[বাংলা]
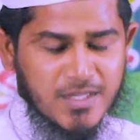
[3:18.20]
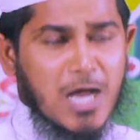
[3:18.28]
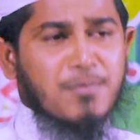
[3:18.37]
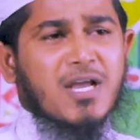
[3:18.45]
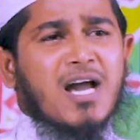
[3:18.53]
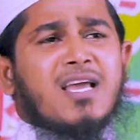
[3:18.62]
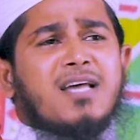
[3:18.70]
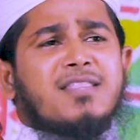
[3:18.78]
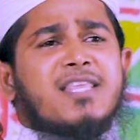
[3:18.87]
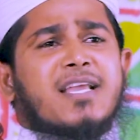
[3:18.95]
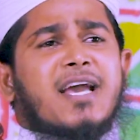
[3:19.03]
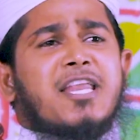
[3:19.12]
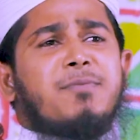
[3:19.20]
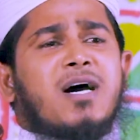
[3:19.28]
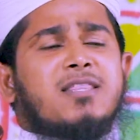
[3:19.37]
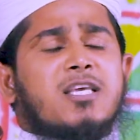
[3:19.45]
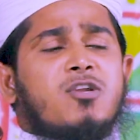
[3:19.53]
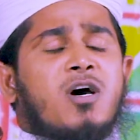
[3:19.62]
আমি আয়াতে কারিমা
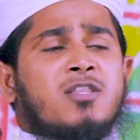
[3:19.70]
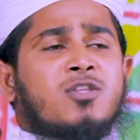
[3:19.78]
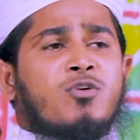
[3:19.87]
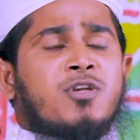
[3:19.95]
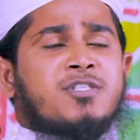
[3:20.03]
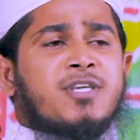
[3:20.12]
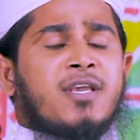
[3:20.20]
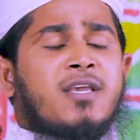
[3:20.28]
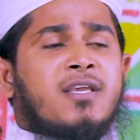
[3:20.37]
তেলাওয়াত করেছি